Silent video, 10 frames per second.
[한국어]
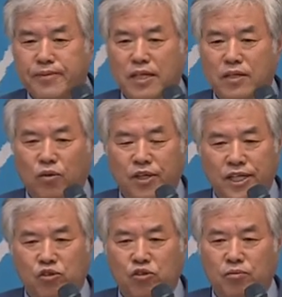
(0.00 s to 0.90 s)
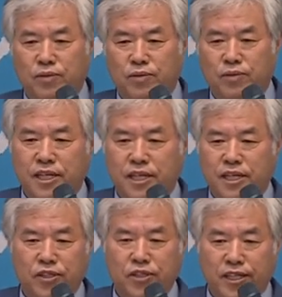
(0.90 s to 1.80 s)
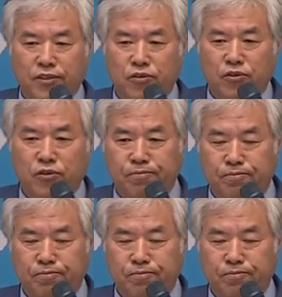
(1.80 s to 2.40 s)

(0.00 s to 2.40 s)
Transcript: 오늘 이충근 박사님이 안 오셔가지고